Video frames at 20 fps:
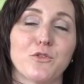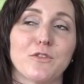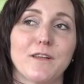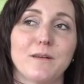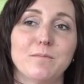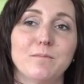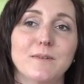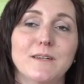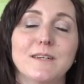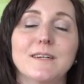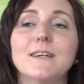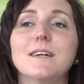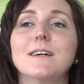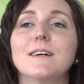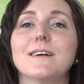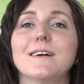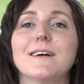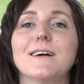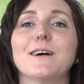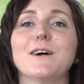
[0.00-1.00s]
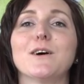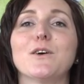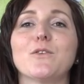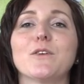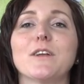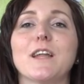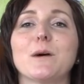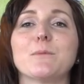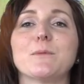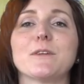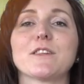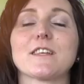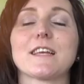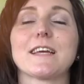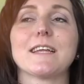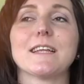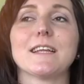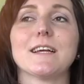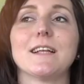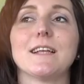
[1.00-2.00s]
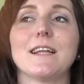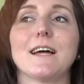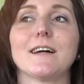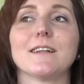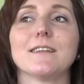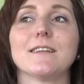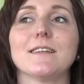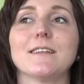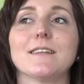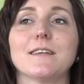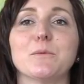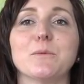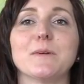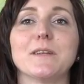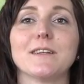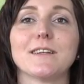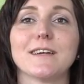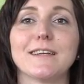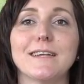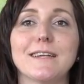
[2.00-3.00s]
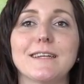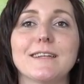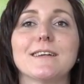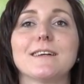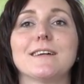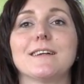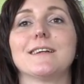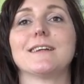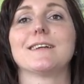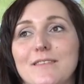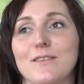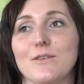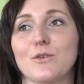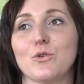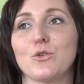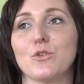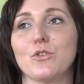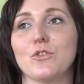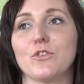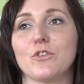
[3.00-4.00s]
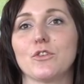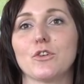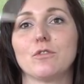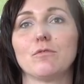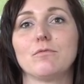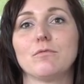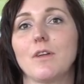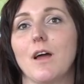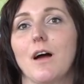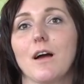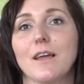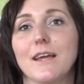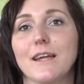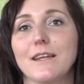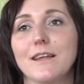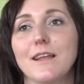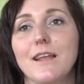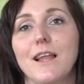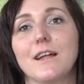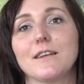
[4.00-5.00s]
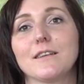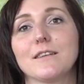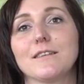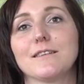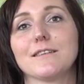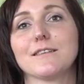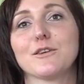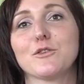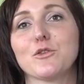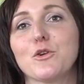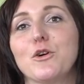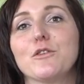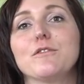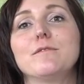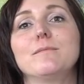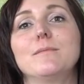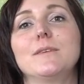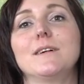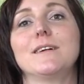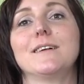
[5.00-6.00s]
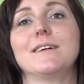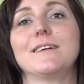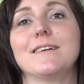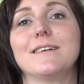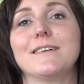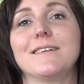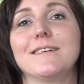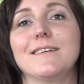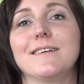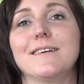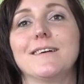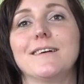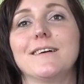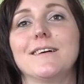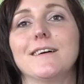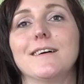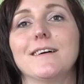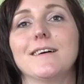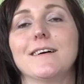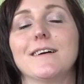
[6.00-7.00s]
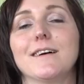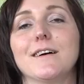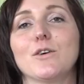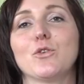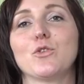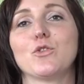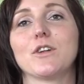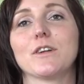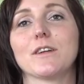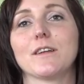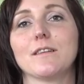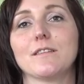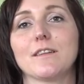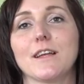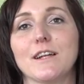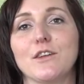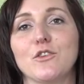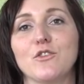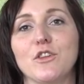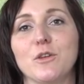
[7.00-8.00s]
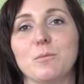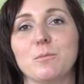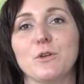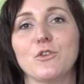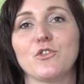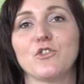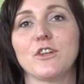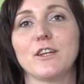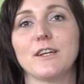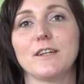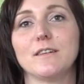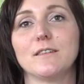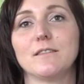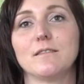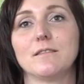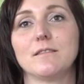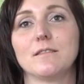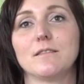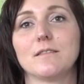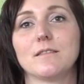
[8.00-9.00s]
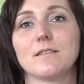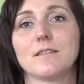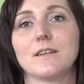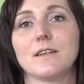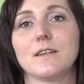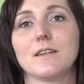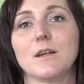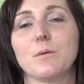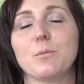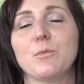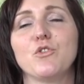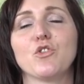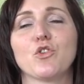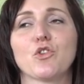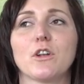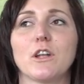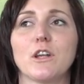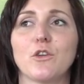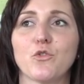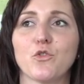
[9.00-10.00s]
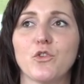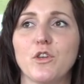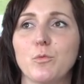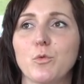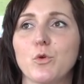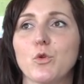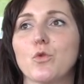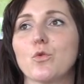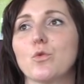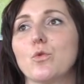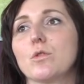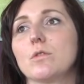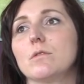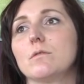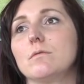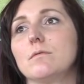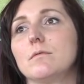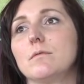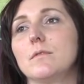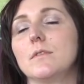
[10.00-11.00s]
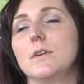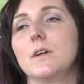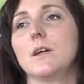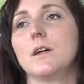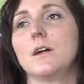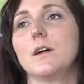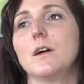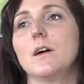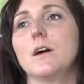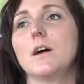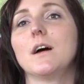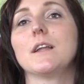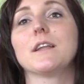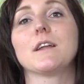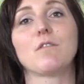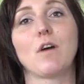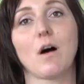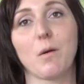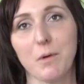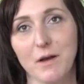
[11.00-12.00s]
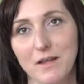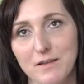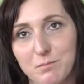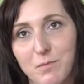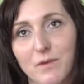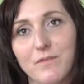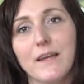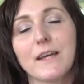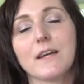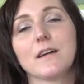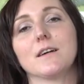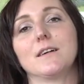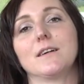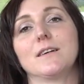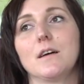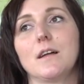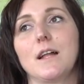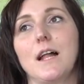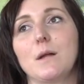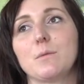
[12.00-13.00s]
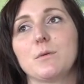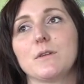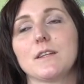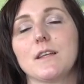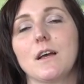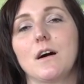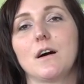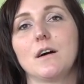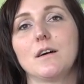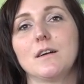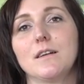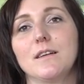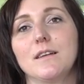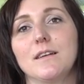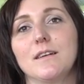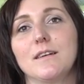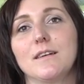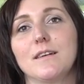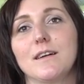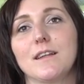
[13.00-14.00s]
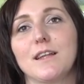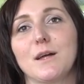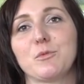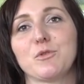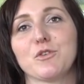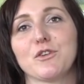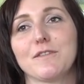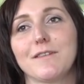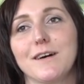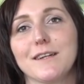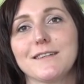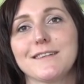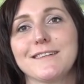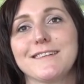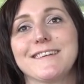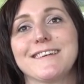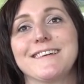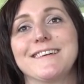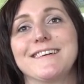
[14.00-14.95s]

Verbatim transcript: zusammen und haben uns kennengelernt im Internet und ja, kennengelernt, getroffen und dann ging es eigentlich ziemlich schnell. Dann bin ich auch gleich zu ihm gezogen. Dann war er aber erst mal weg, halbes Jahr, habe ich gewartet.